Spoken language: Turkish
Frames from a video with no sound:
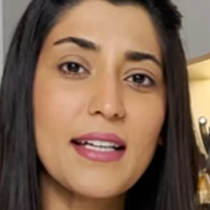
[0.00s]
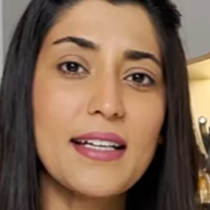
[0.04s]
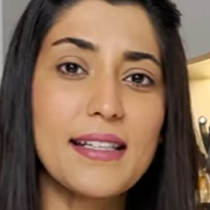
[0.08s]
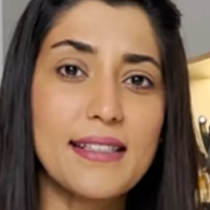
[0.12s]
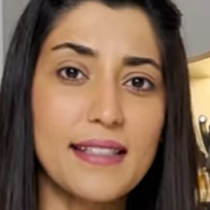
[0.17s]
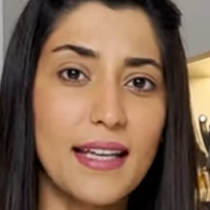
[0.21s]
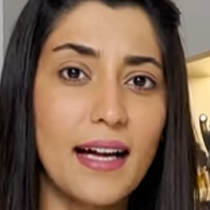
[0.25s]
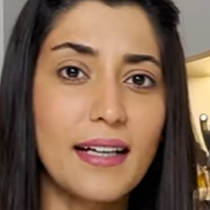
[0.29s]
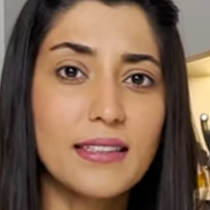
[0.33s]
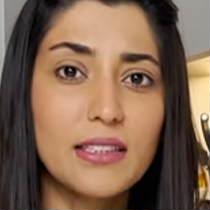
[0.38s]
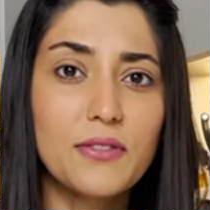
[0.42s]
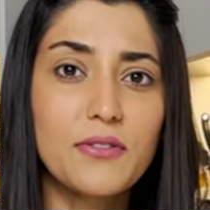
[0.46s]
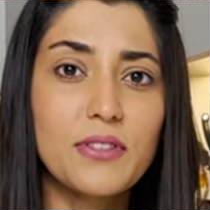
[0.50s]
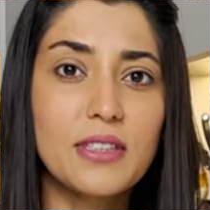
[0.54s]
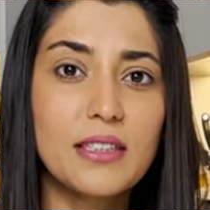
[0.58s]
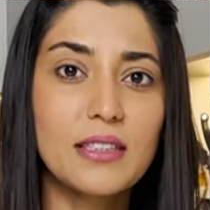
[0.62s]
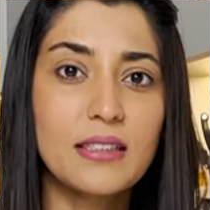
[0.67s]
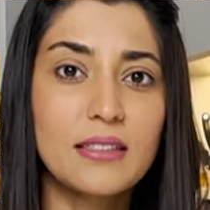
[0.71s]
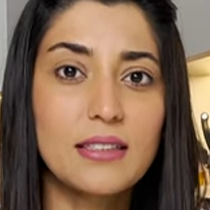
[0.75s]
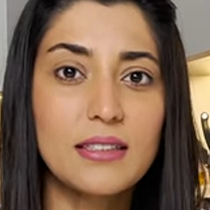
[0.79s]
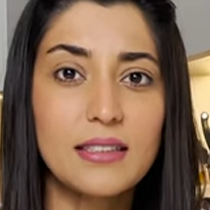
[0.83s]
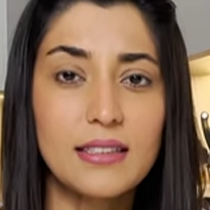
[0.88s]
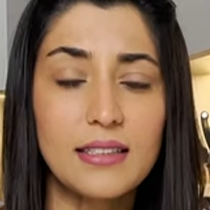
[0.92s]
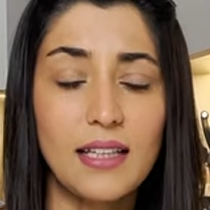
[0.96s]

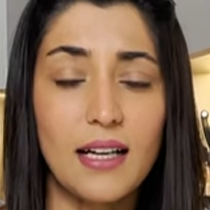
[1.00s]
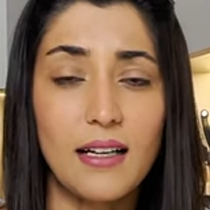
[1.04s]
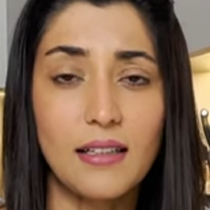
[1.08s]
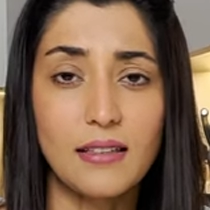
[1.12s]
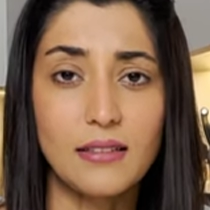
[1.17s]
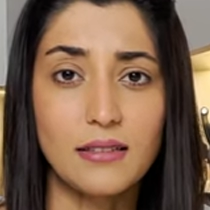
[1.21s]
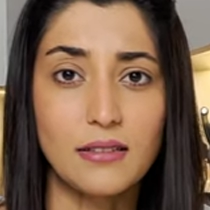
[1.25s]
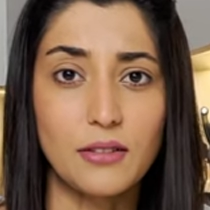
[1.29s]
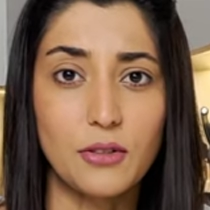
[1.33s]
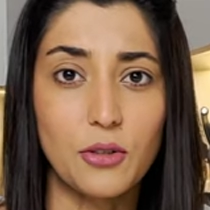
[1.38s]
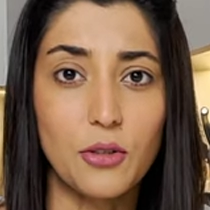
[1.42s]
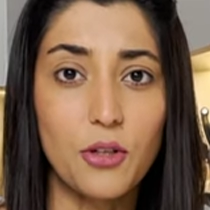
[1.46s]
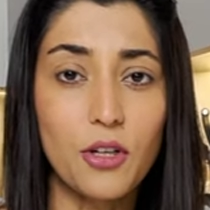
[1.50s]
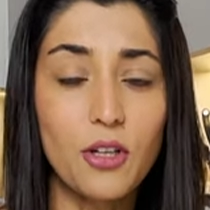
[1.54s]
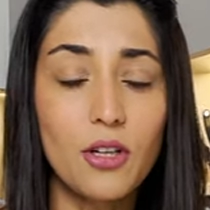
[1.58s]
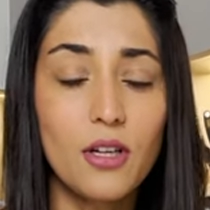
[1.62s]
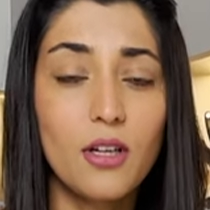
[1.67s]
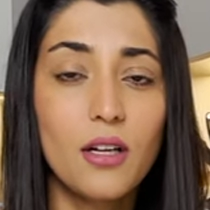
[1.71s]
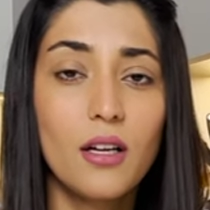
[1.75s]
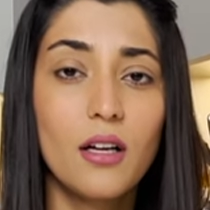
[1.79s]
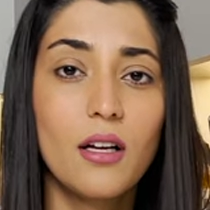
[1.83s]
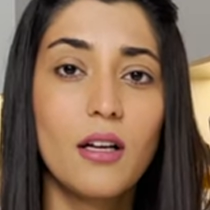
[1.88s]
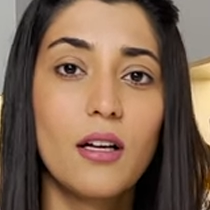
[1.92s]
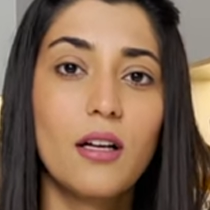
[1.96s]
sertifikaları yer alıyor
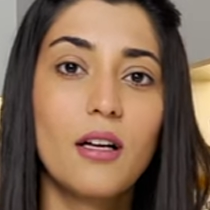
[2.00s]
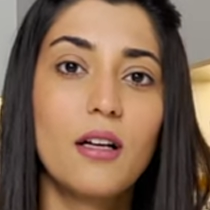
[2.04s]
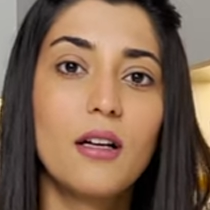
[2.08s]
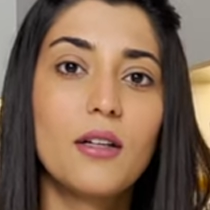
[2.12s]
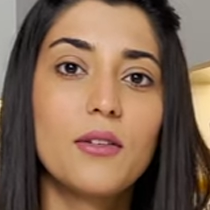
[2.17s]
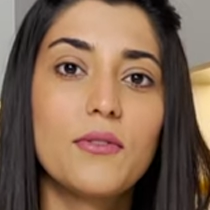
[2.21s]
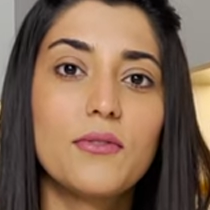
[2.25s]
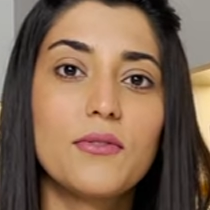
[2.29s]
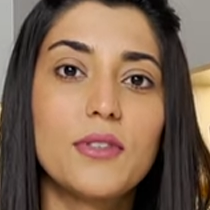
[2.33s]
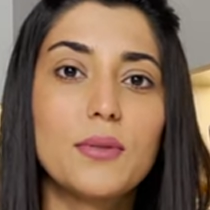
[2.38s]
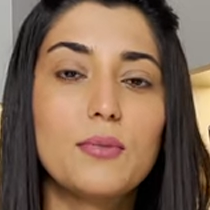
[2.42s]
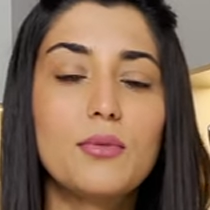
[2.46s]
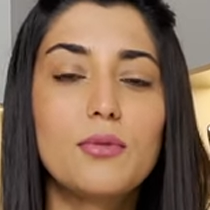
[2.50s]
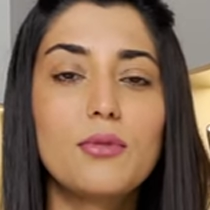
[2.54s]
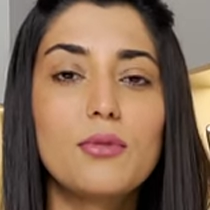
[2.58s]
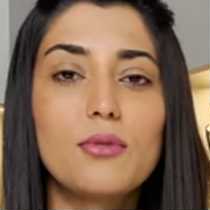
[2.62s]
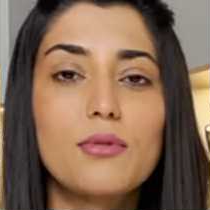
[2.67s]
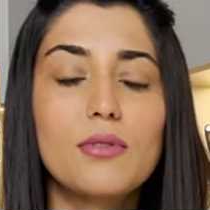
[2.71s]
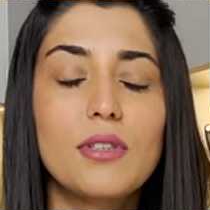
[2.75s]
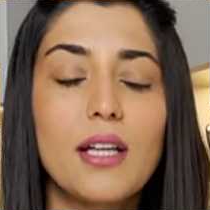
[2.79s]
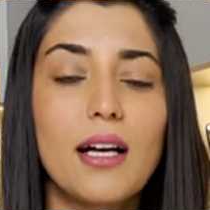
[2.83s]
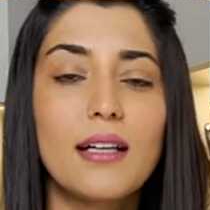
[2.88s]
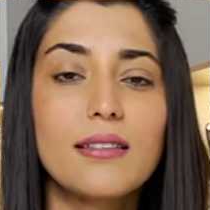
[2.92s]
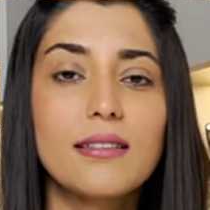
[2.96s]
ve bu
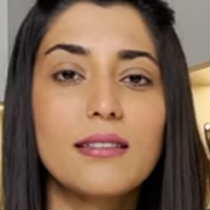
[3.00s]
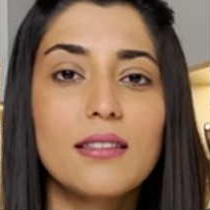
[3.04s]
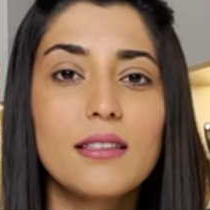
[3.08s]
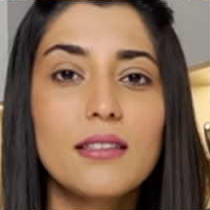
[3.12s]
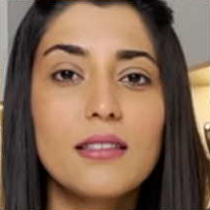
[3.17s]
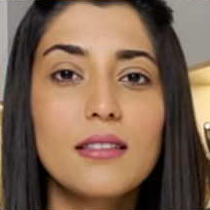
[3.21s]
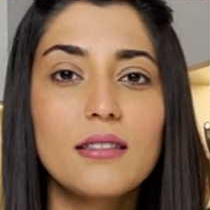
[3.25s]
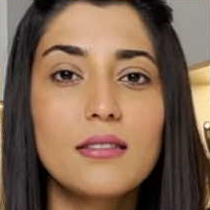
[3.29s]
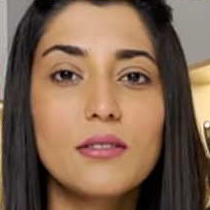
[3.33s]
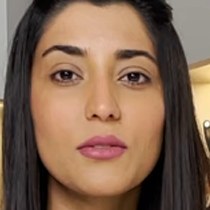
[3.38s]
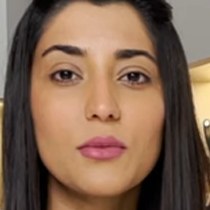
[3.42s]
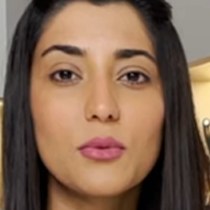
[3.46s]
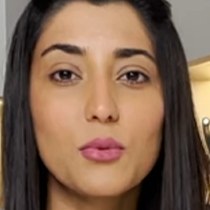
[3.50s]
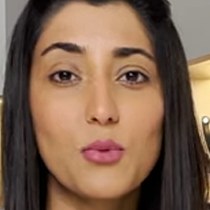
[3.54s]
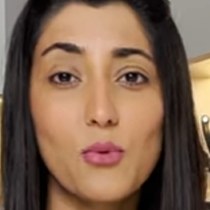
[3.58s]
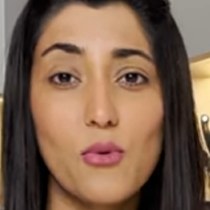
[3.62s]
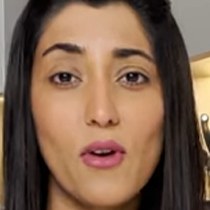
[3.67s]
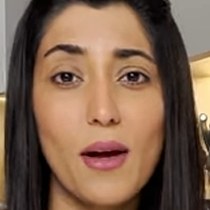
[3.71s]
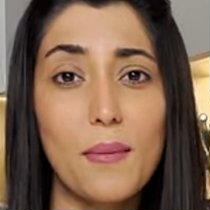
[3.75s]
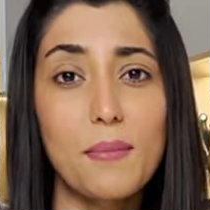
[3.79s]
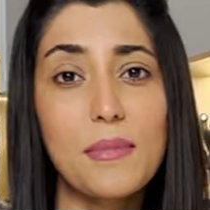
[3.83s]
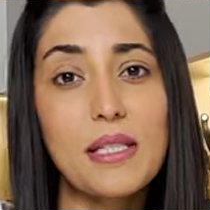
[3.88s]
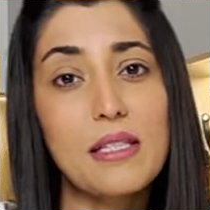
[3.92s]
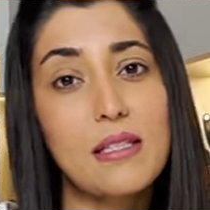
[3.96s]
yüzden de
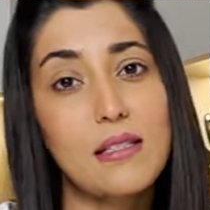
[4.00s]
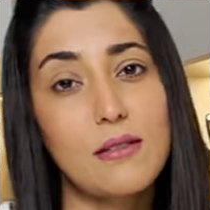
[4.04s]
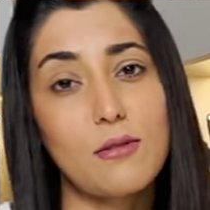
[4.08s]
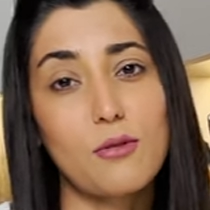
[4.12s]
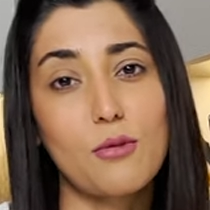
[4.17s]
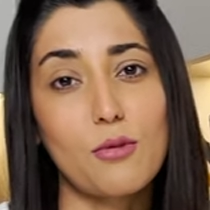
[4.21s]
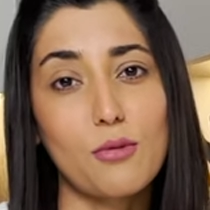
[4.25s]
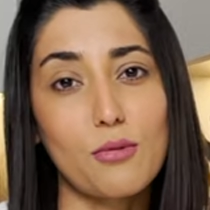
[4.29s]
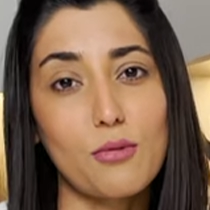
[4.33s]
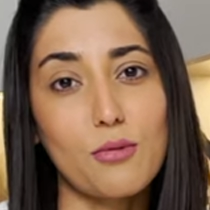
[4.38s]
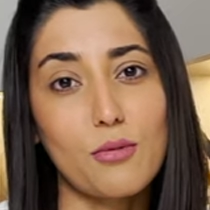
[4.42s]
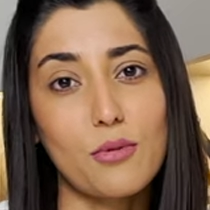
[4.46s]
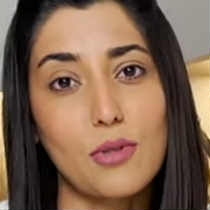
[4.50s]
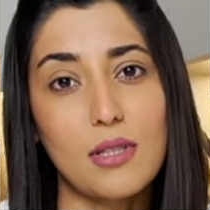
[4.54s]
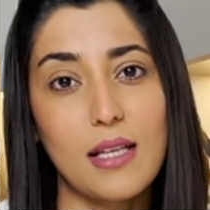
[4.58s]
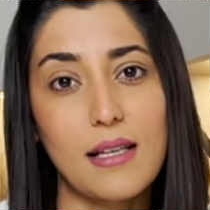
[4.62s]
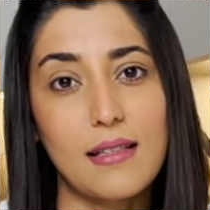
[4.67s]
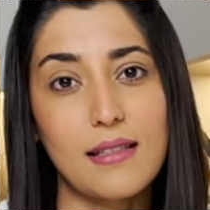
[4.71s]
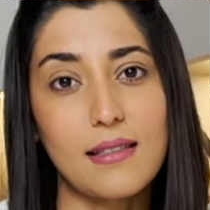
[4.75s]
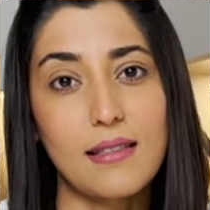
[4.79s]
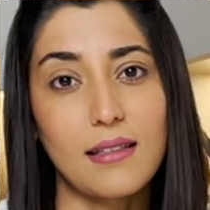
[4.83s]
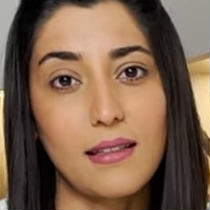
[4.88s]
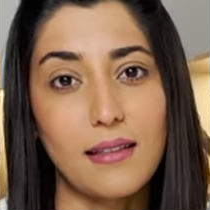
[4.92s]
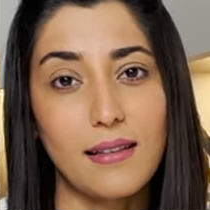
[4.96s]
güvenmek istiyorsunuz
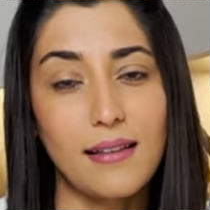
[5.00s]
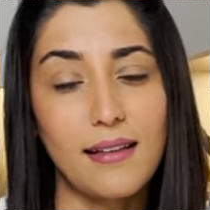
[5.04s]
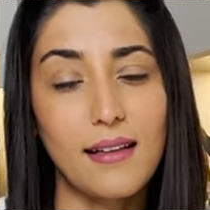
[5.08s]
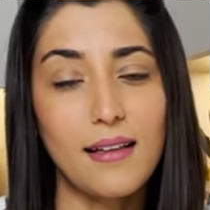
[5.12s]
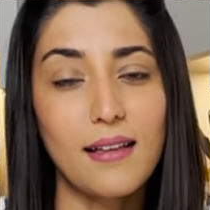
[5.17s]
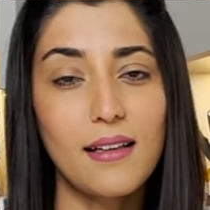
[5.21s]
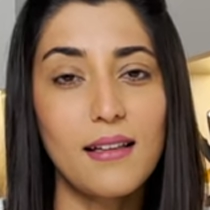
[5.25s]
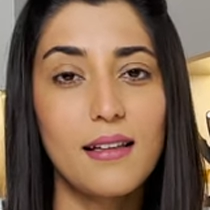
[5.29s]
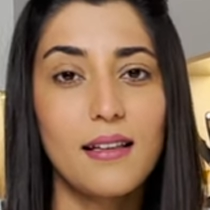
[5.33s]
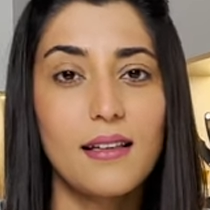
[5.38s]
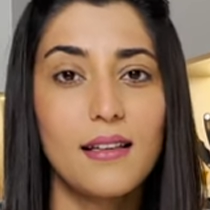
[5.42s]
aslında.